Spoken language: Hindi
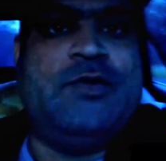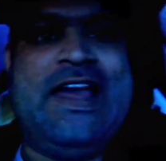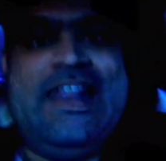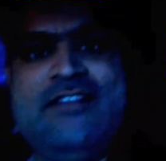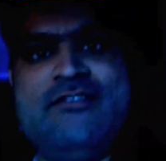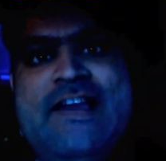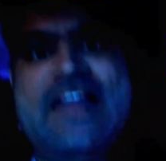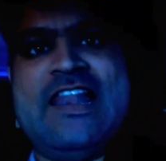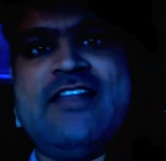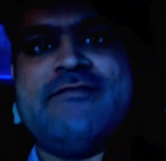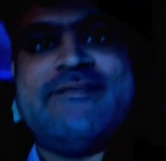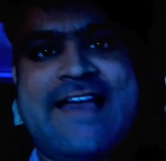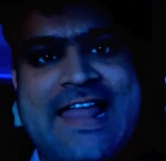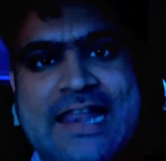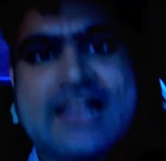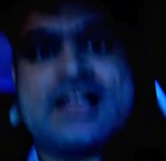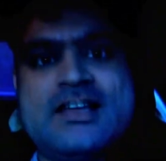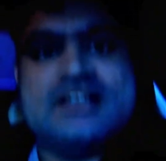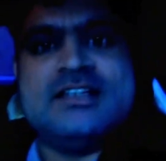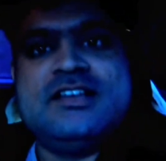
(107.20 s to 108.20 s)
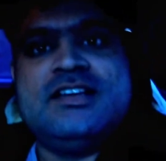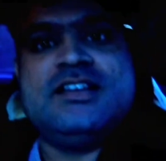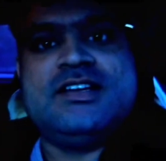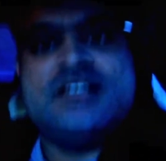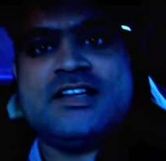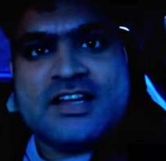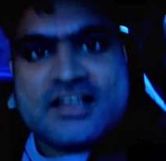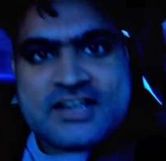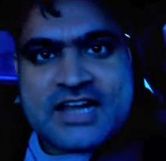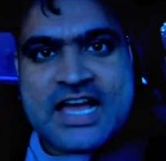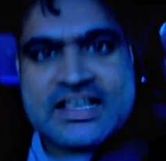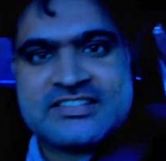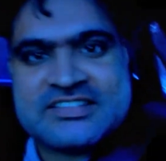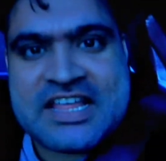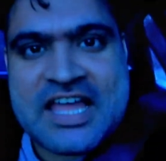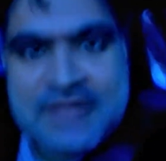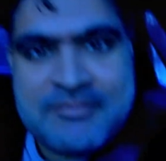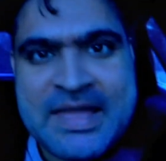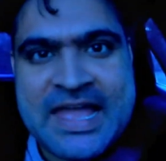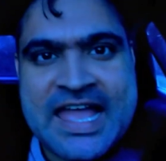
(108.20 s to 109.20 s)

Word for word: वेल वेल वेल रास्ते